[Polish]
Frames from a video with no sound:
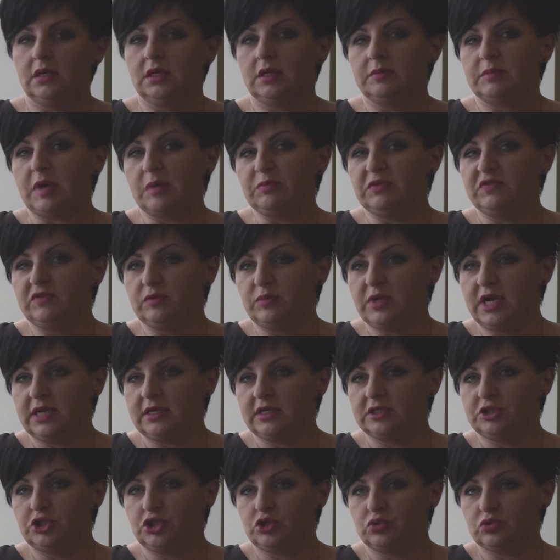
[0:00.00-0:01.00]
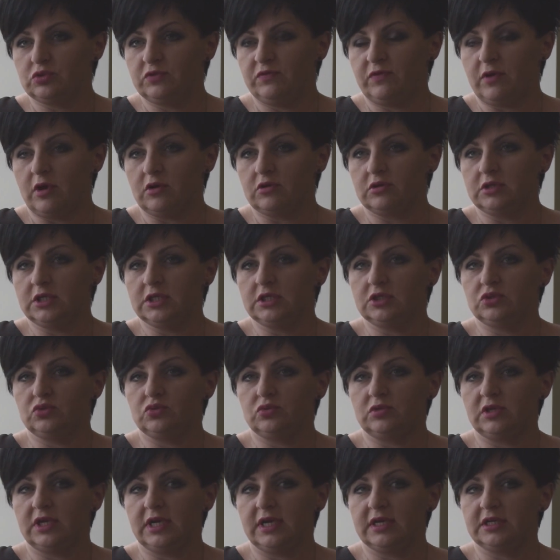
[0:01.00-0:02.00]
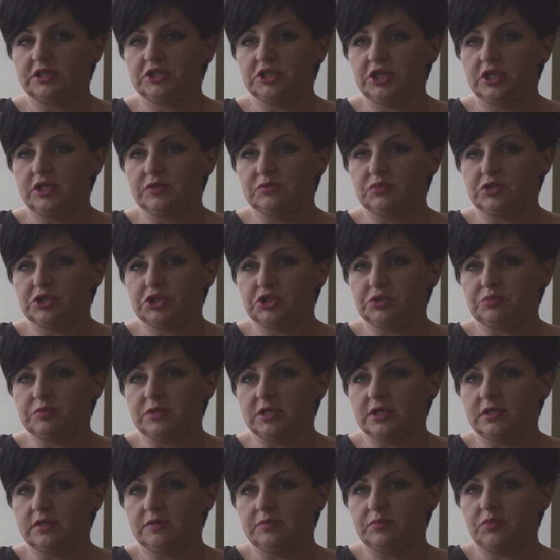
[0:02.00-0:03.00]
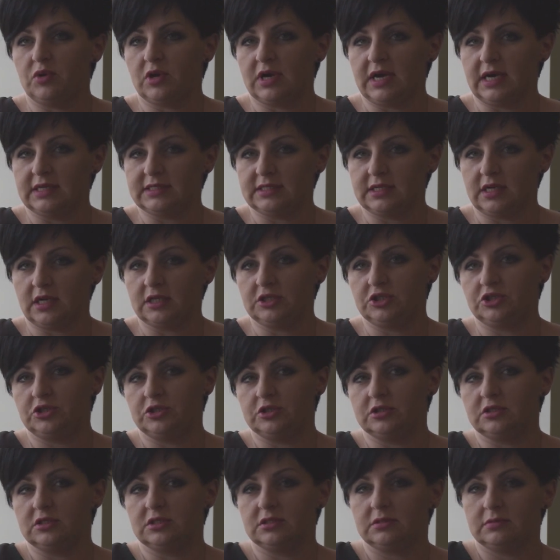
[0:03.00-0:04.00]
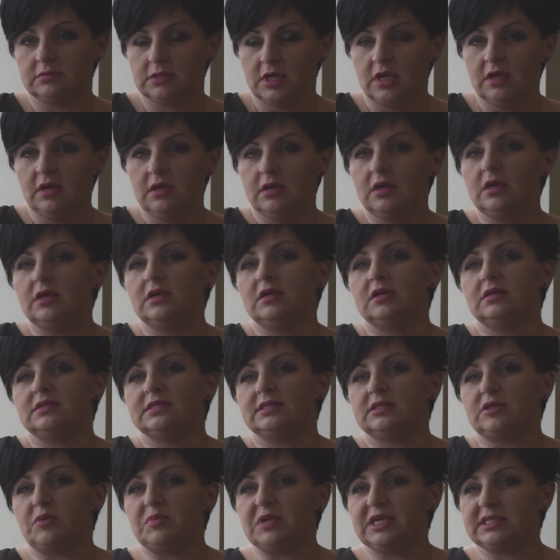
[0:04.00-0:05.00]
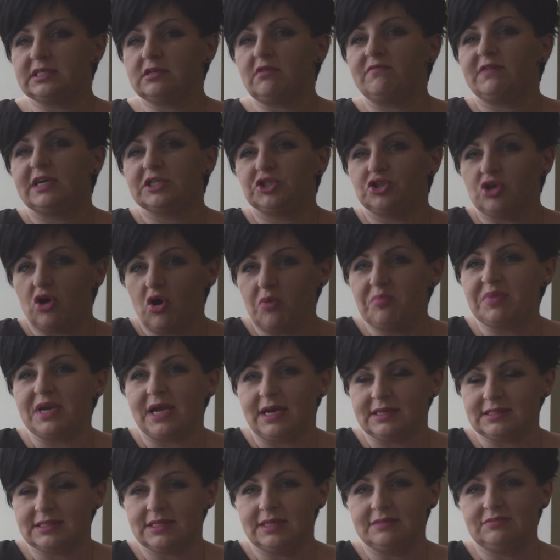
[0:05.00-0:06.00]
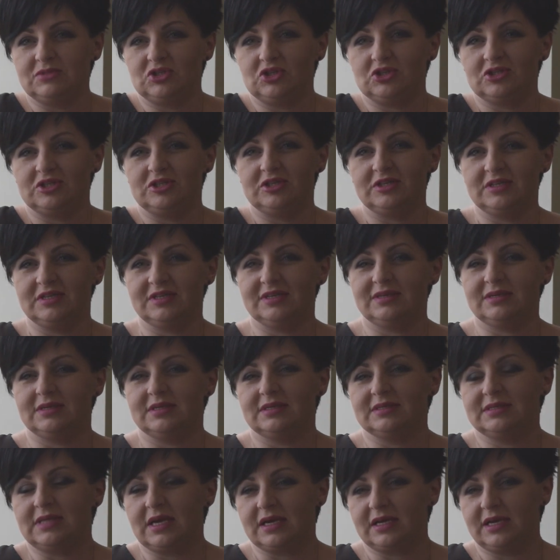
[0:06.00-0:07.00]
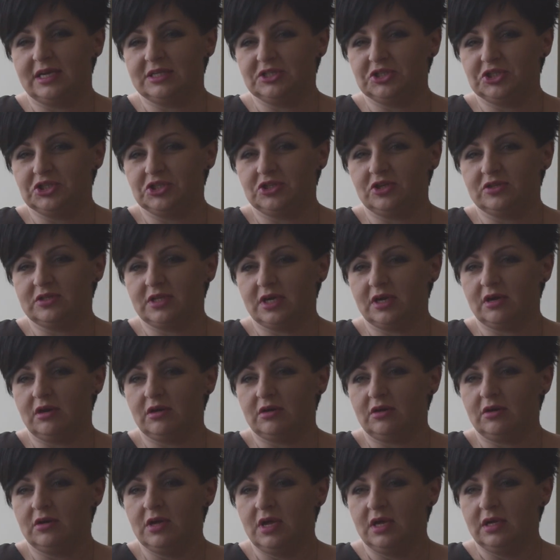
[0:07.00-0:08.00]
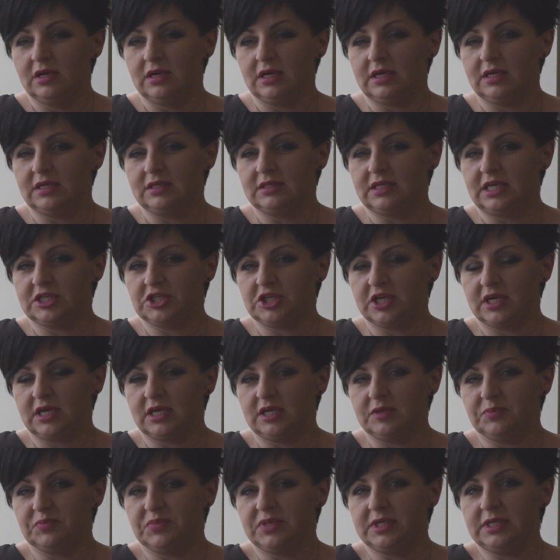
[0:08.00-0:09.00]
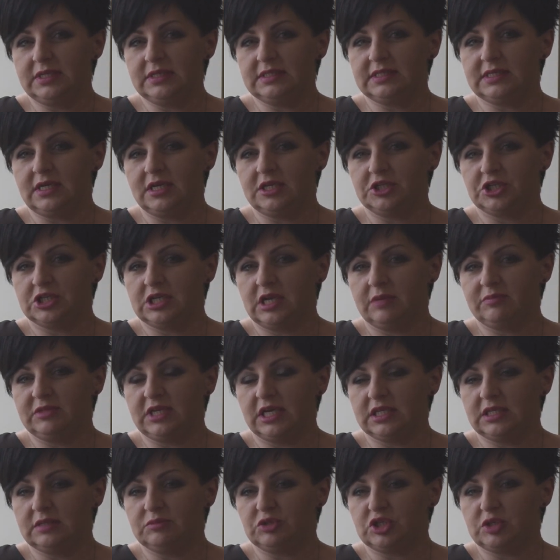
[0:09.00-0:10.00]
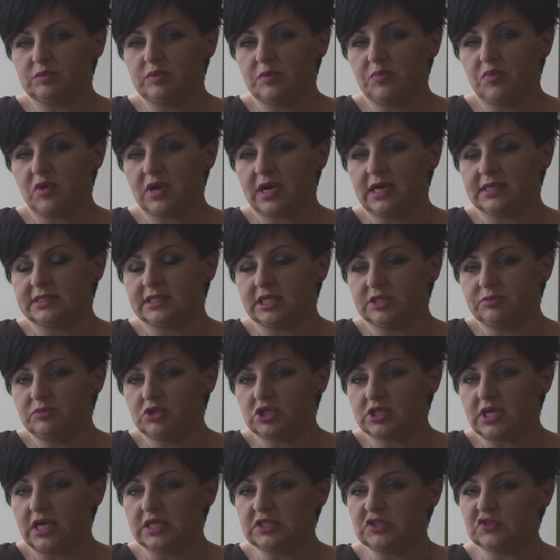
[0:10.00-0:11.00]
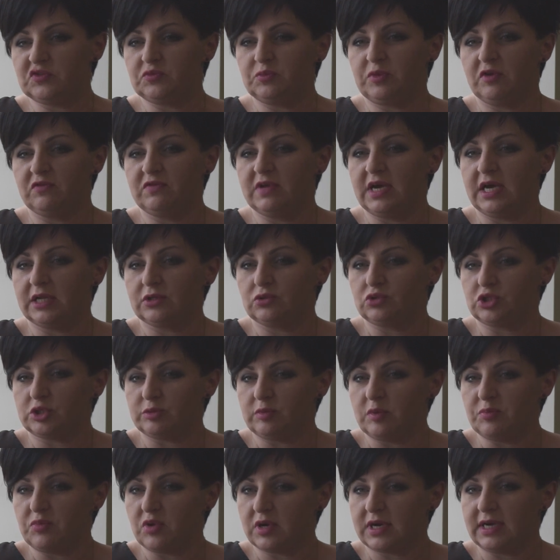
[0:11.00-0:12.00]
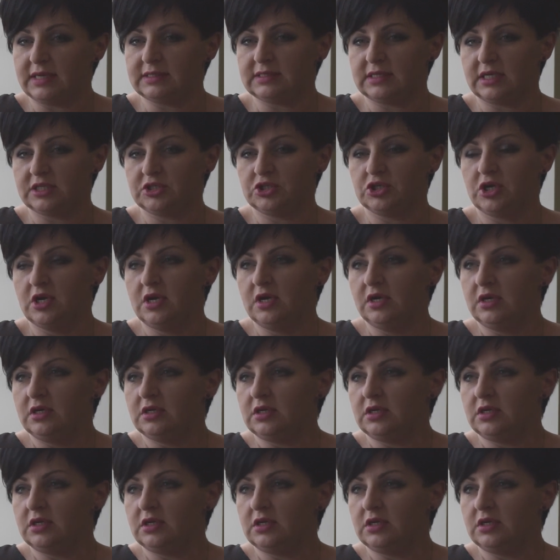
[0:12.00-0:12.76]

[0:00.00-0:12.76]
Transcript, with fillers: E, mamy wybrane trzy utwory, które chcielibyśmy pokazać e, E, zobrazować obrazem, czyli e, nakręcić do tego e, nasze klipy. Zależy nam na tym, żeby pokazać mieszkańców powiatu, żeby pokazać